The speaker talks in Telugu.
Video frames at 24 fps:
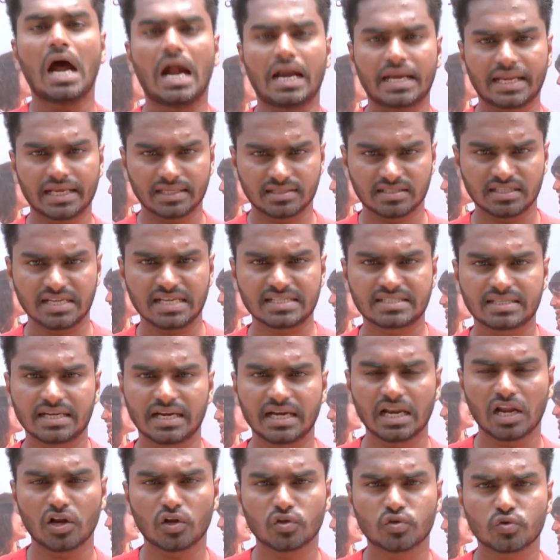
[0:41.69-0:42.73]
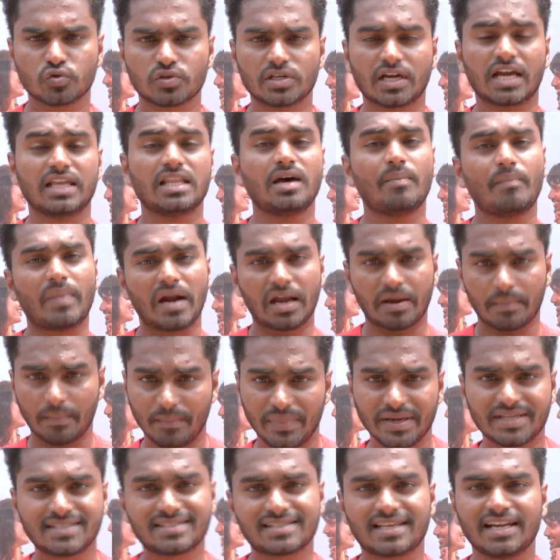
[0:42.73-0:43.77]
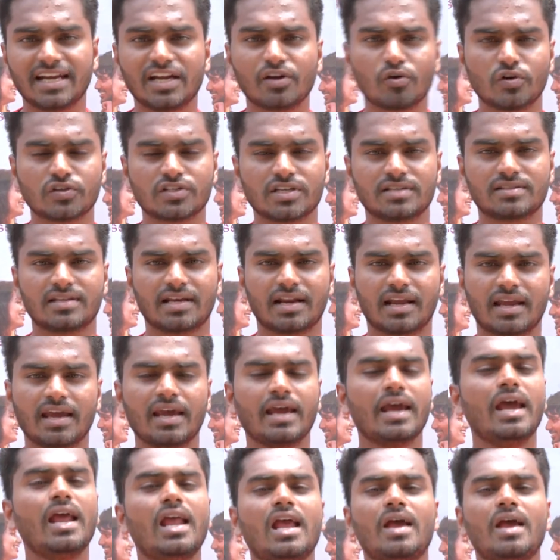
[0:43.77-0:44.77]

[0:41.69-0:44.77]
అంటే చిన్న స్క్రీన్లలో చూసాం కదా బట్ బిగ్ స్క్రీన్కి వచ్చేసరికి